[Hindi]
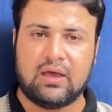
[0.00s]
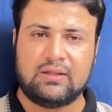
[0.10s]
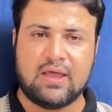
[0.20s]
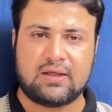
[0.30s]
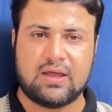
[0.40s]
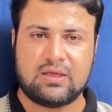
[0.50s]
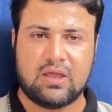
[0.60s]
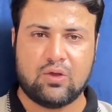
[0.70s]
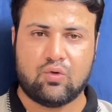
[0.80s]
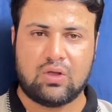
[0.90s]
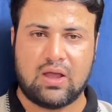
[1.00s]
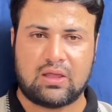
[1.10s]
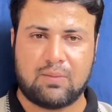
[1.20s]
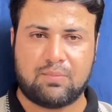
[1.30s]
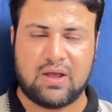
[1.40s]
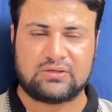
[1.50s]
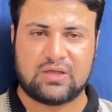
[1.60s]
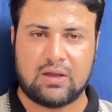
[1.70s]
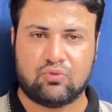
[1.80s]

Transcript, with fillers: देखना ये होगा कि पाकिस्तान